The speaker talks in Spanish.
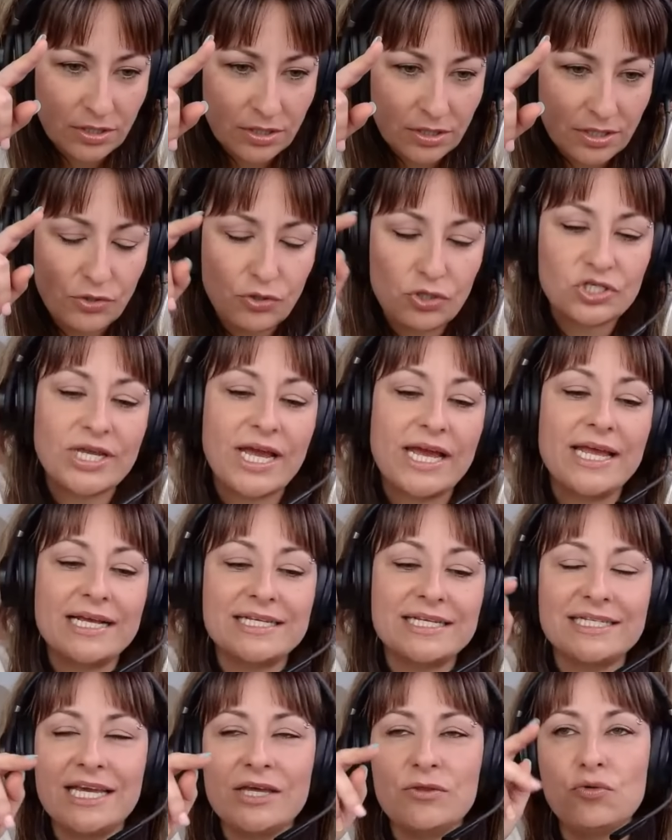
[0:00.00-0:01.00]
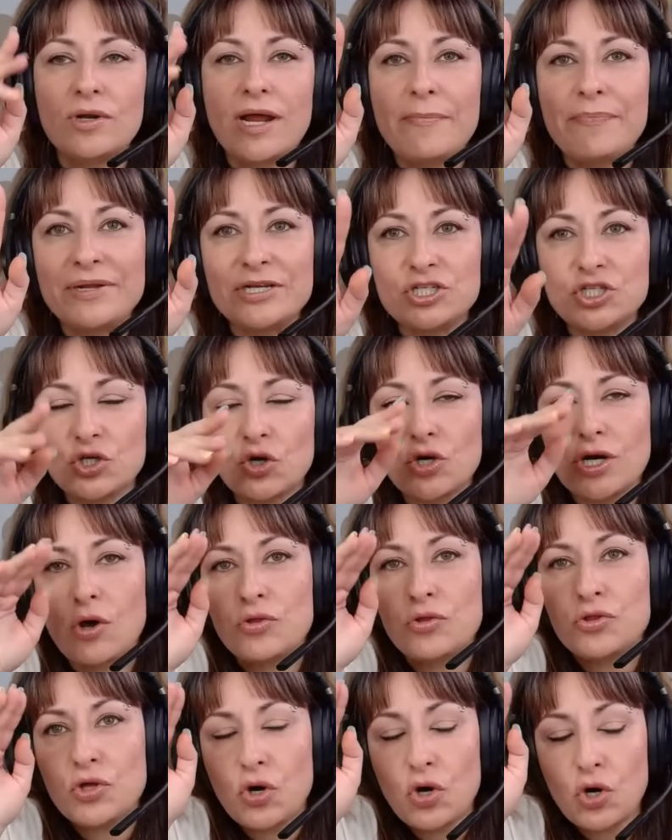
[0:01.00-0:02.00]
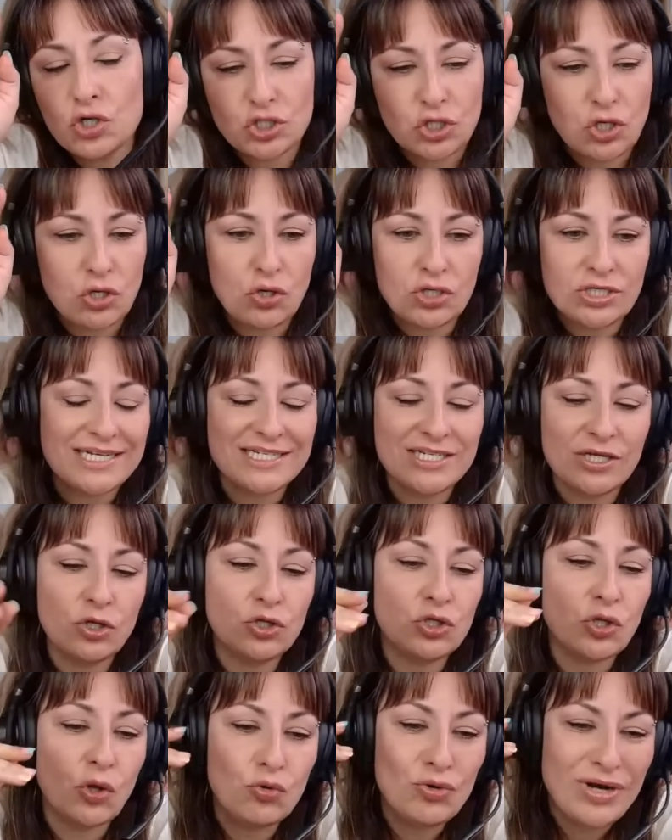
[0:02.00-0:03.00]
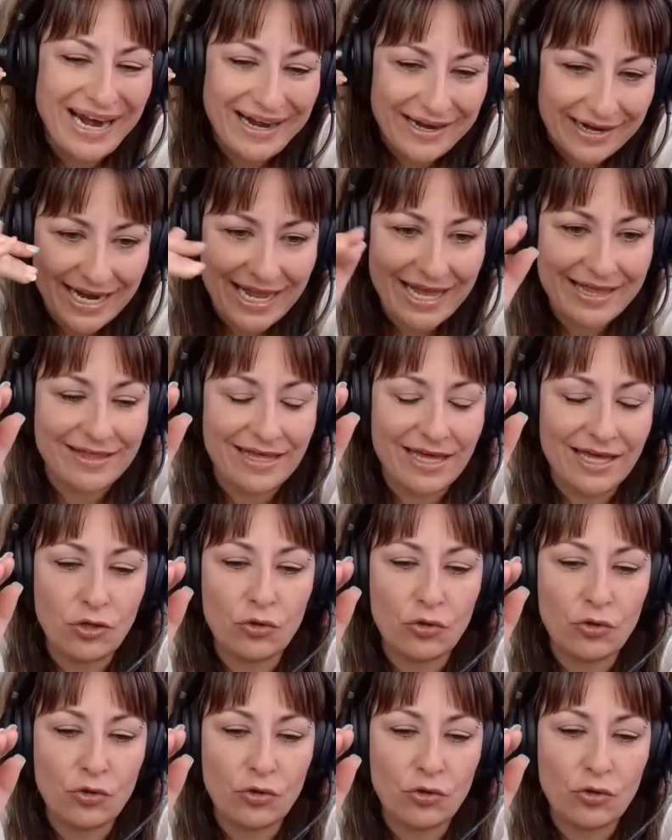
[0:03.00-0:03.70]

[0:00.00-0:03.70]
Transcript: no es que haya sido una persona o dos, no, no, es que ha sido toda una red, ¿eh?